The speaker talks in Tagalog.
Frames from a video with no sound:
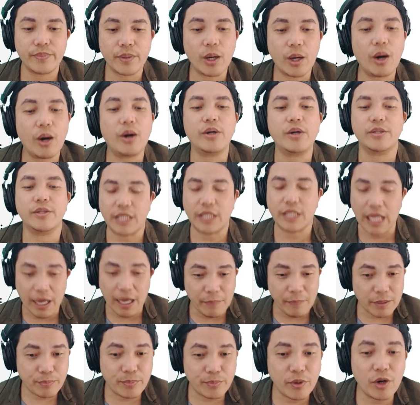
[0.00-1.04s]
Uh,
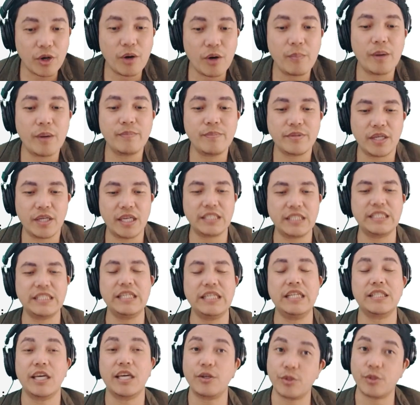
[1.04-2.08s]
salamat po, Ma'am
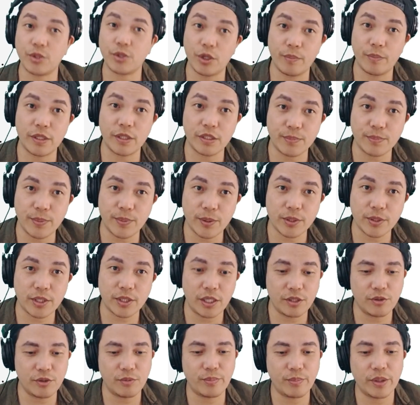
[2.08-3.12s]
Cecil. Thank you so much po sa
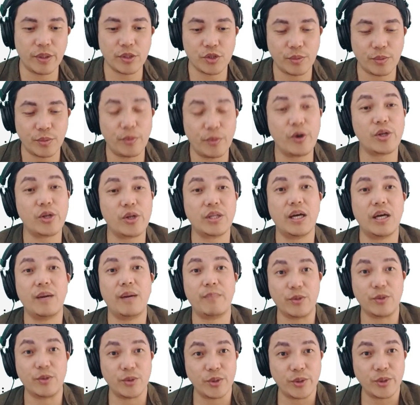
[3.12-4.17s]
inyong pagsuporta,
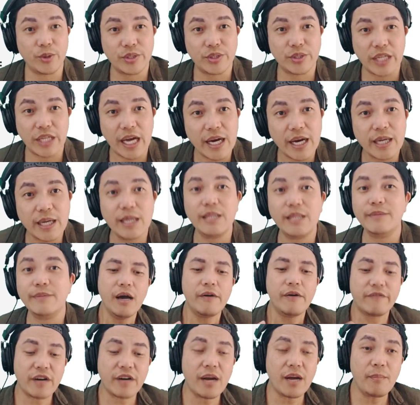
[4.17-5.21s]
panunood sa akin
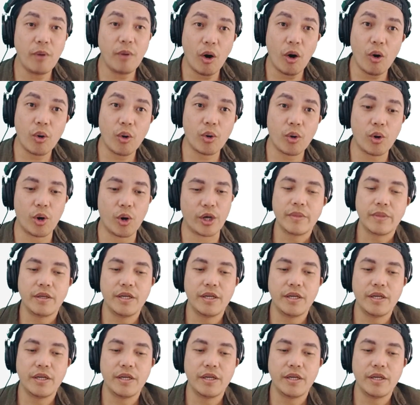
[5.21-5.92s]
from Hong Kong.